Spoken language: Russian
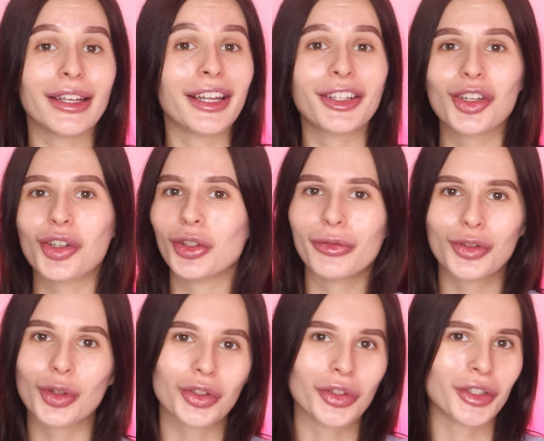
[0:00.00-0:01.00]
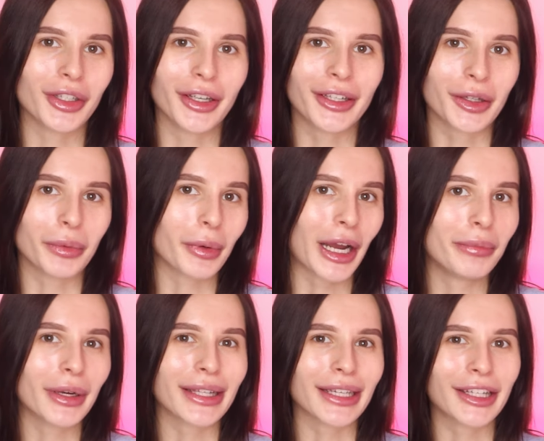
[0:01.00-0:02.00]
И это еще не все, что делает этот
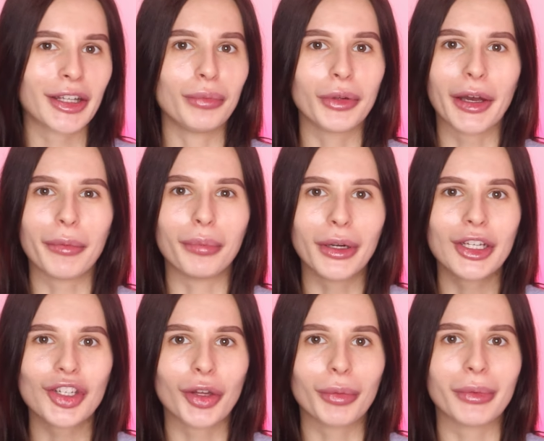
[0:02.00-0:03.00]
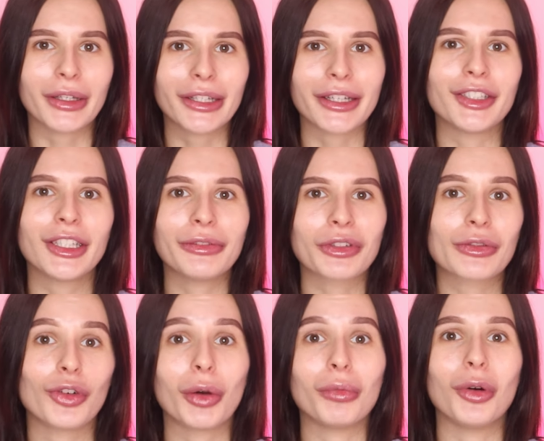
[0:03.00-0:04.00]
праймер таким необычным и единственным единым в
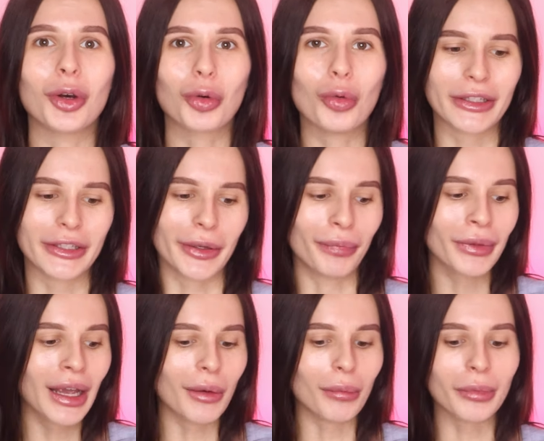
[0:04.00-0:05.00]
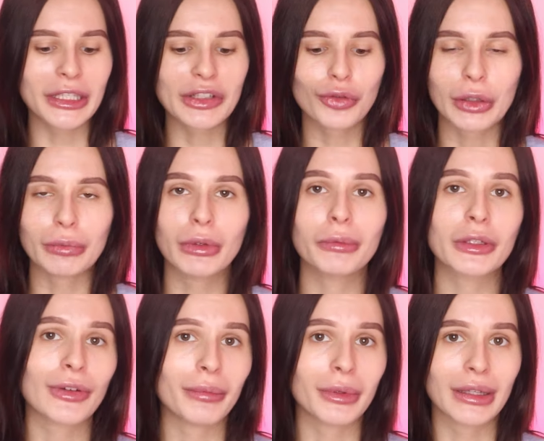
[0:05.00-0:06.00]
своем роде. Мы сегодня будем
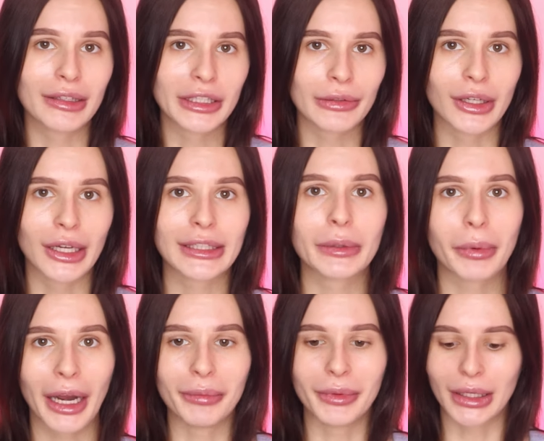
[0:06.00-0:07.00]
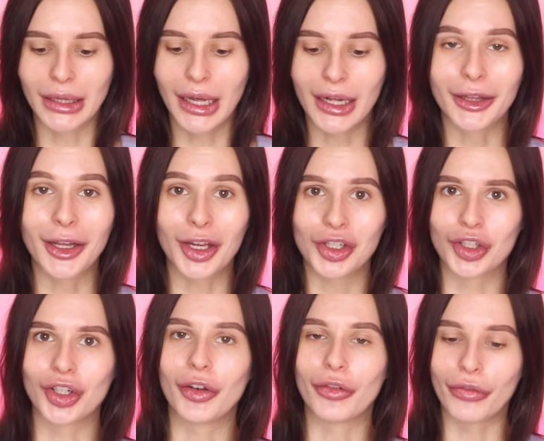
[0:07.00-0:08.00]
с вами тестировать этот праймер на
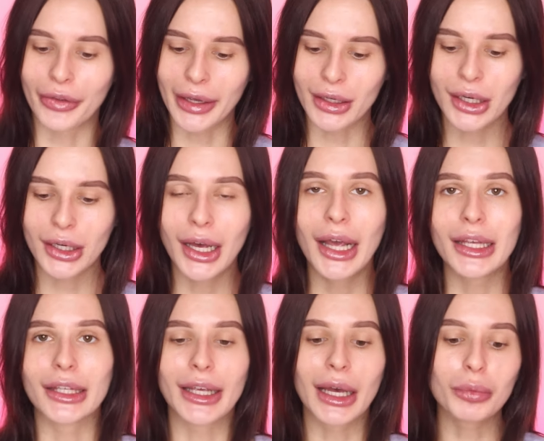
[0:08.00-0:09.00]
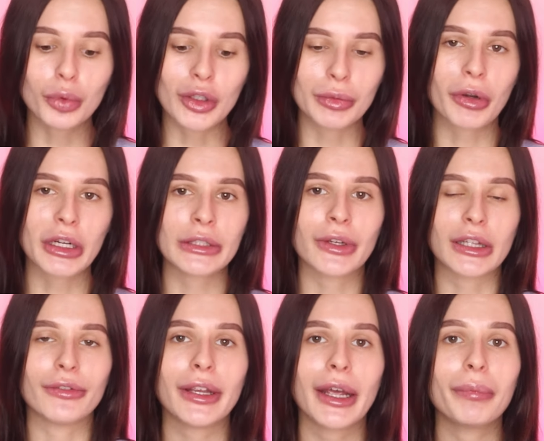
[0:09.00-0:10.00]
наших веках. Я буду использовать
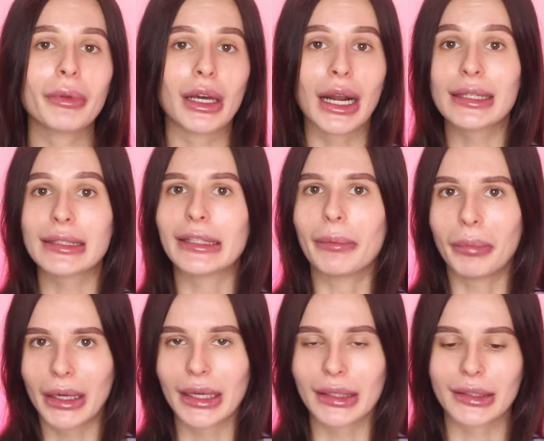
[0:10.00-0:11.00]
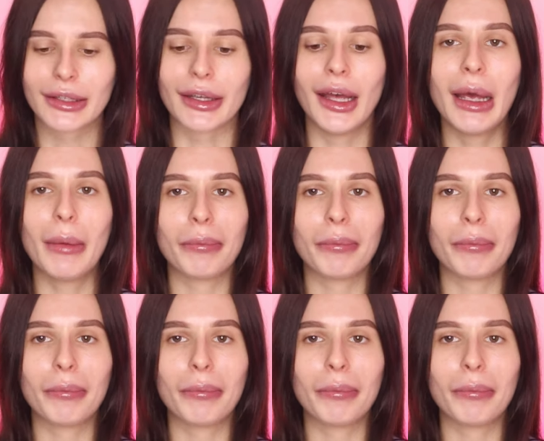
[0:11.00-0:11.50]
две разные палетки.